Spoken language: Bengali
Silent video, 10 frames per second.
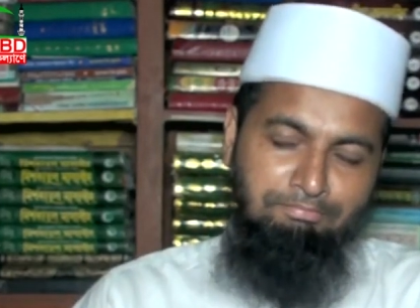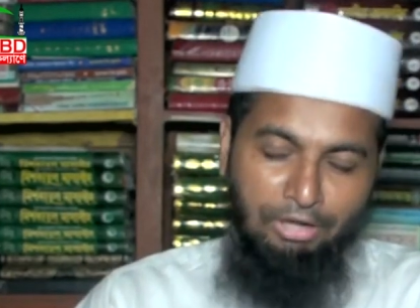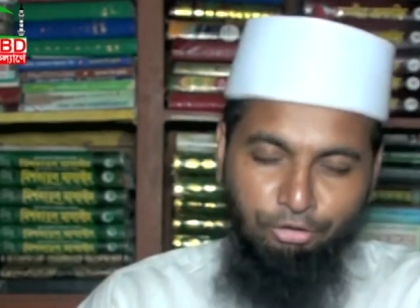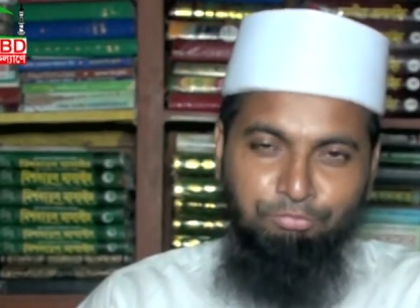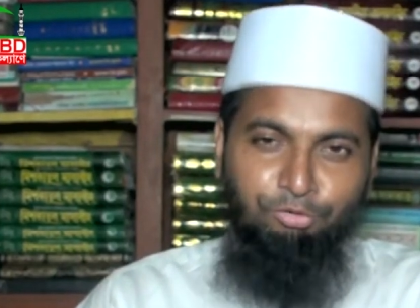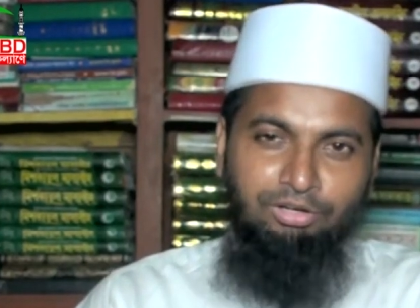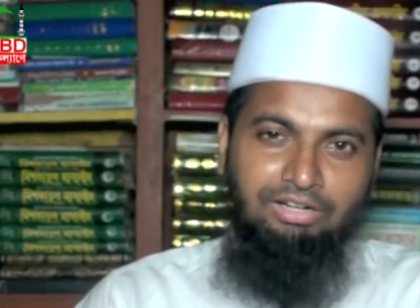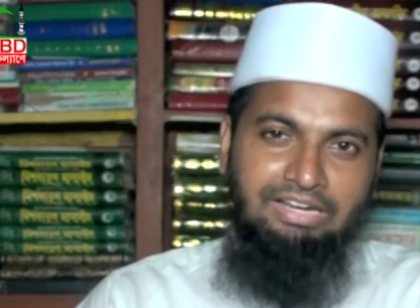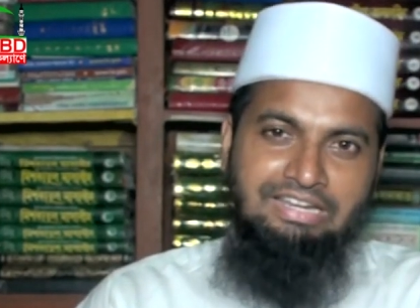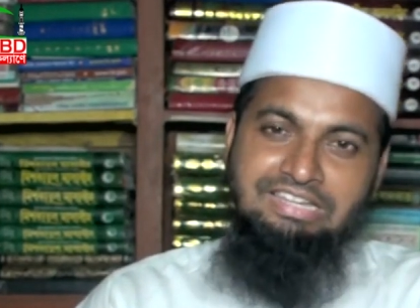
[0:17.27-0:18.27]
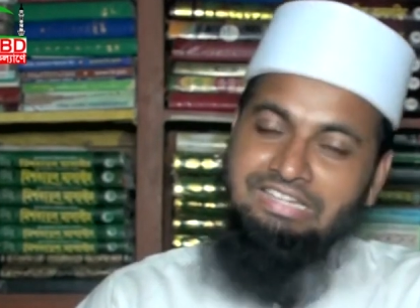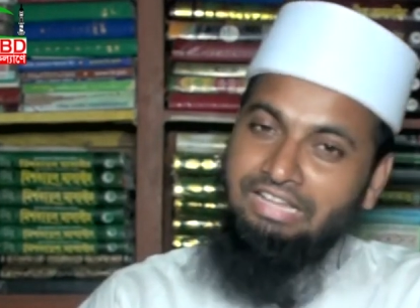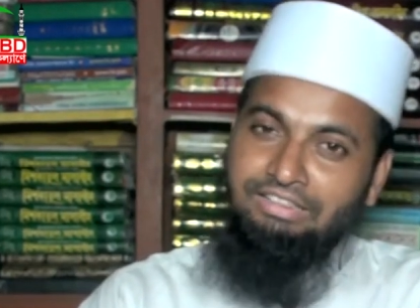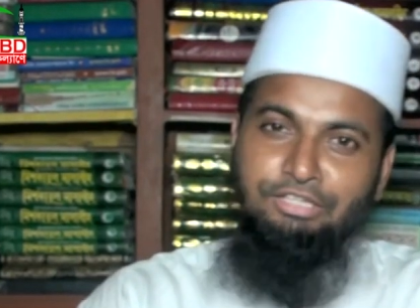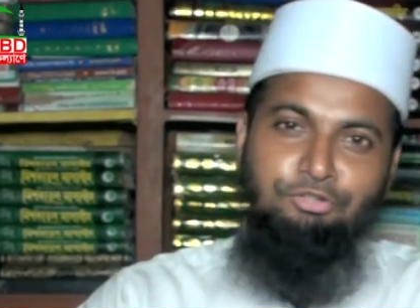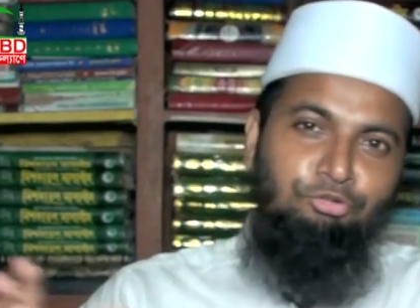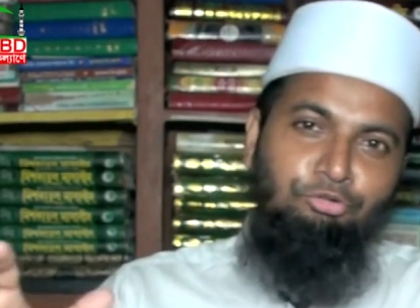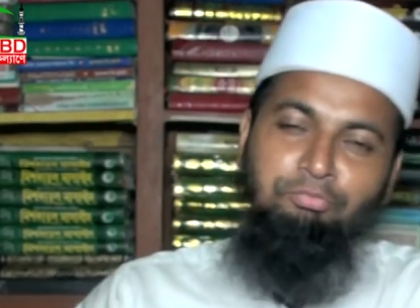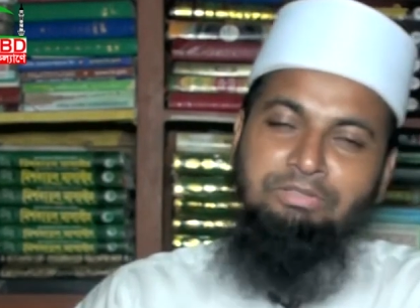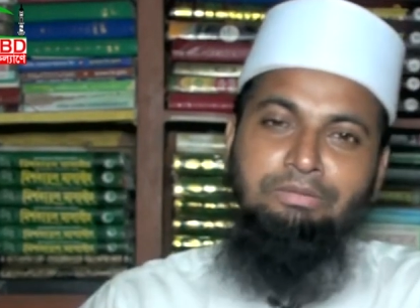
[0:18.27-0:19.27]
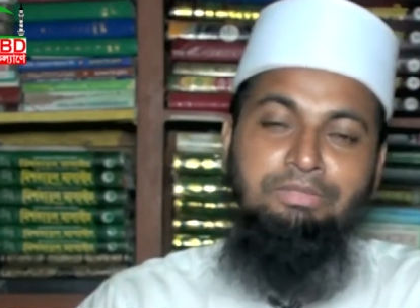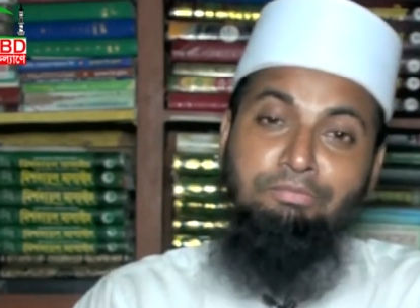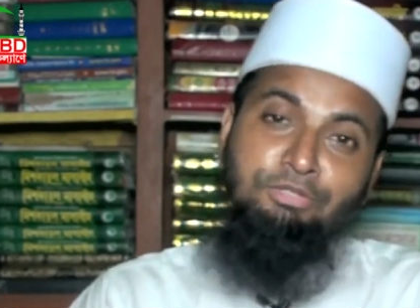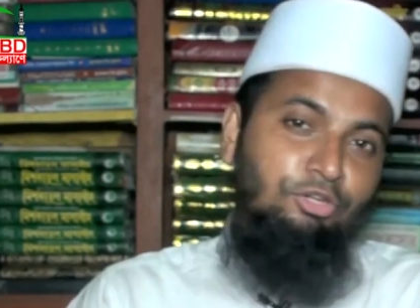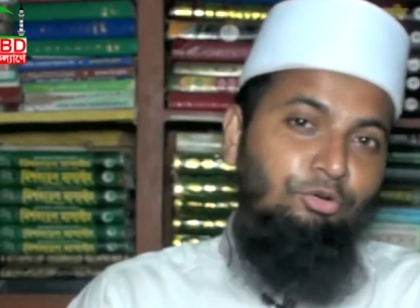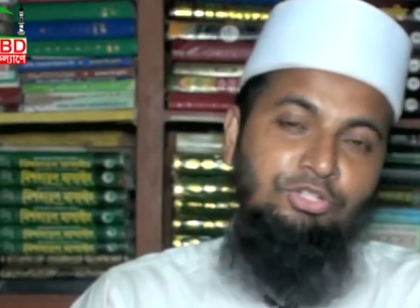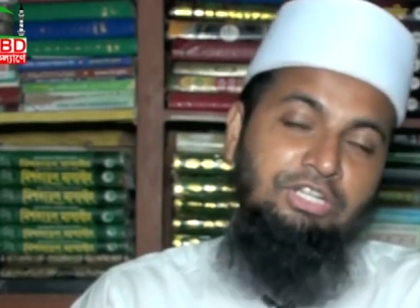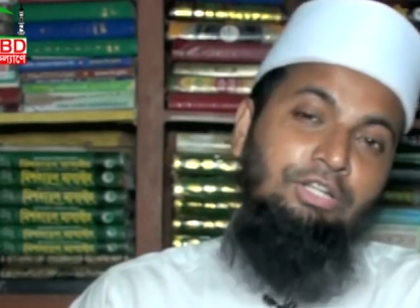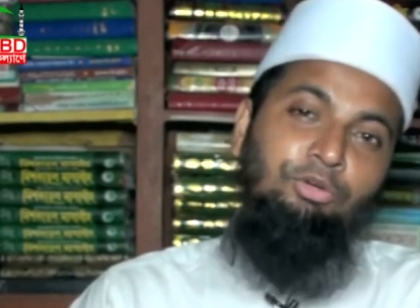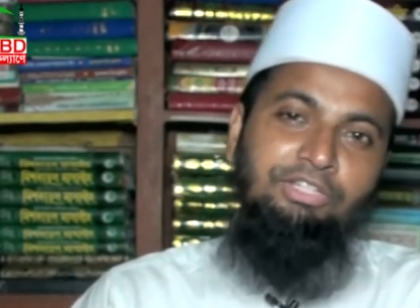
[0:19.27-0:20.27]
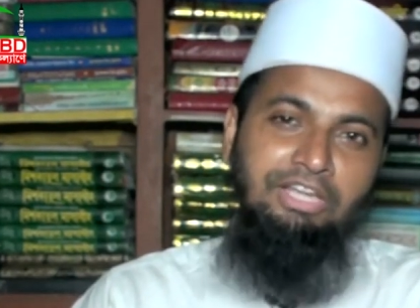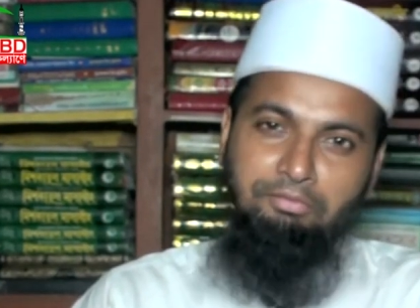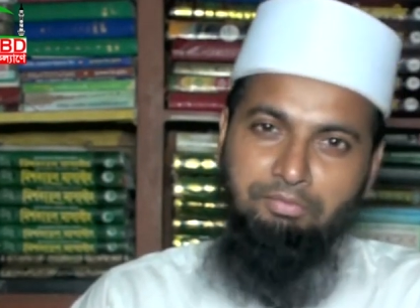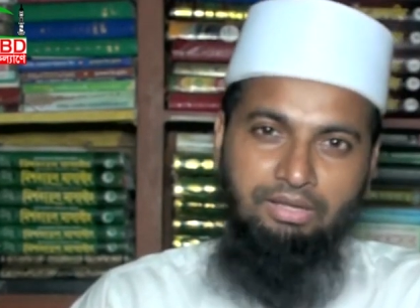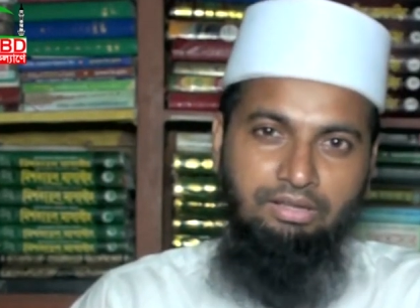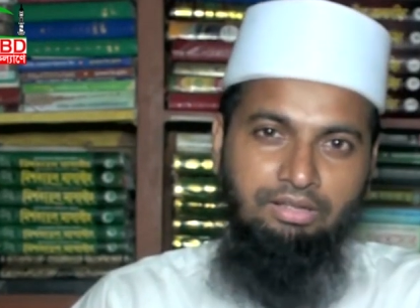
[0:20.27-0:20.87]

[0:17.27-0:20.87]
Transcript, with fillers: মানব কল্যাণে শান্তির জন্য পৃথিবীতে বিচারণশীল হয়ে থাকবে